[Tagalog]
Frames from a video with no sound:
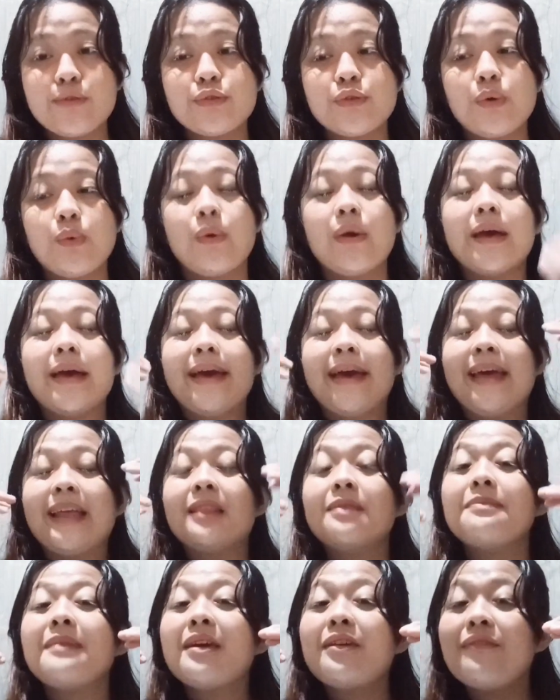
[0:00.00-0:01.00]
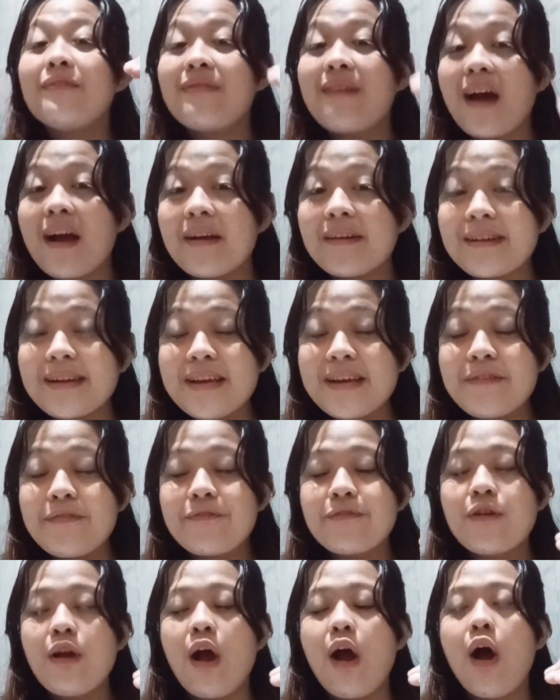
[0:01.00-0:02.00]
So, it may vary
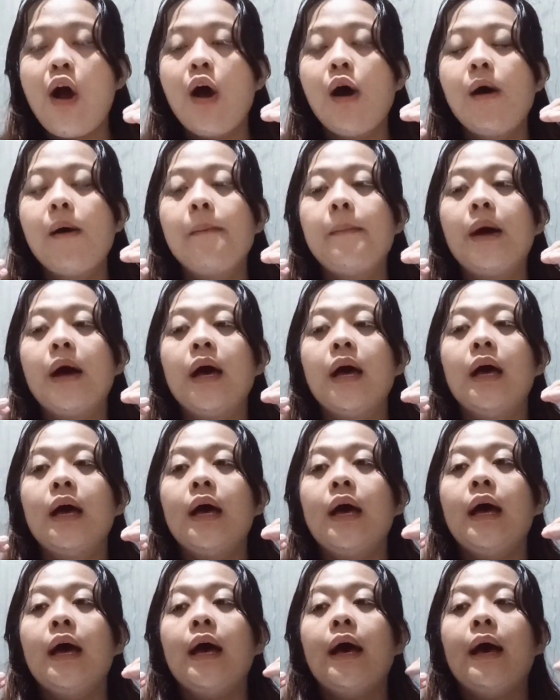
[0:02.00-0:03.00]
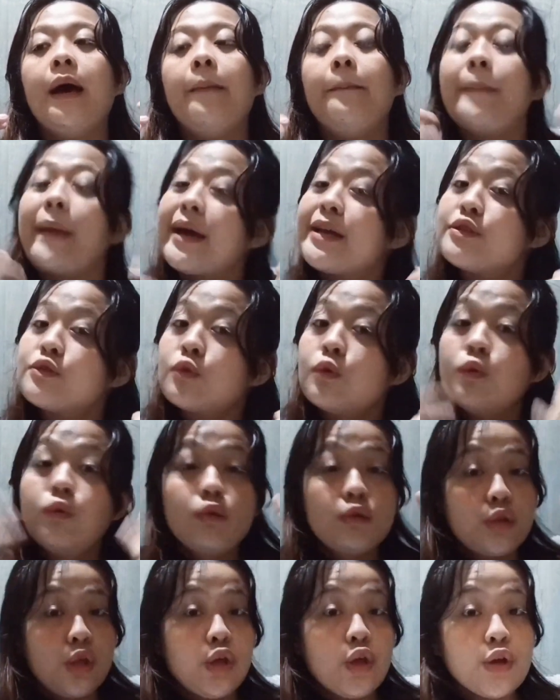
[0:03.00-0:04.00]
from my
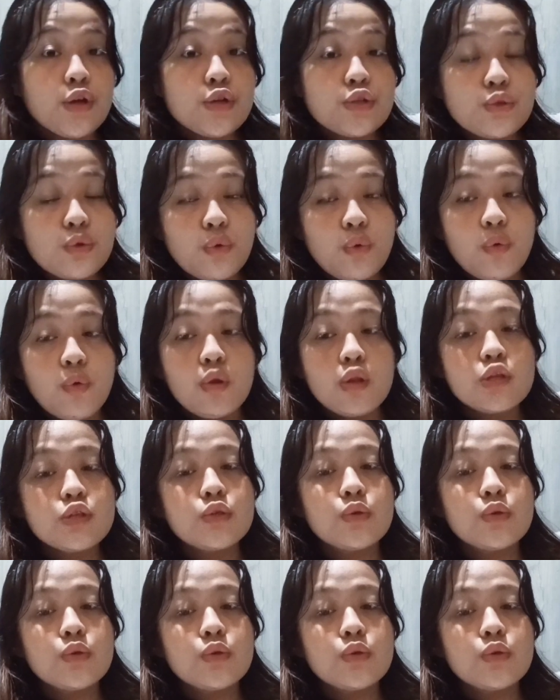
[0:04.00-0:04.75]
school to your school.